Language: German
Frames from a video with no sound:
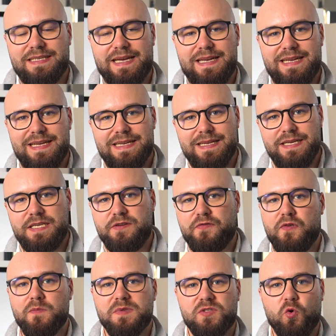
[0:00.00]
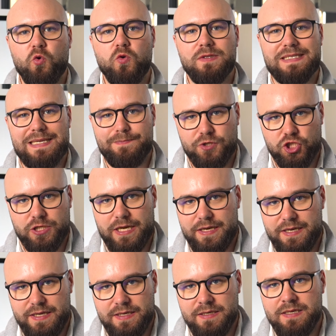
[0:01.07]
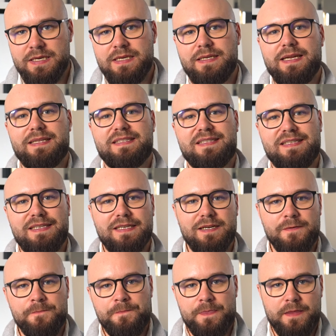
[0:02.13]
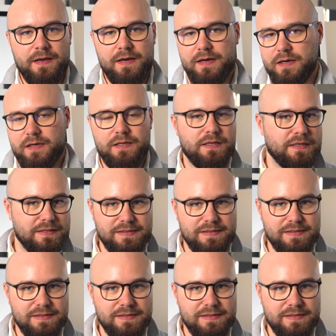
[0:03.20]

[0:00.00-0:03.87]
Ich rede hier nicht vom Solo-Selbstständigen, der jetzt hier äh,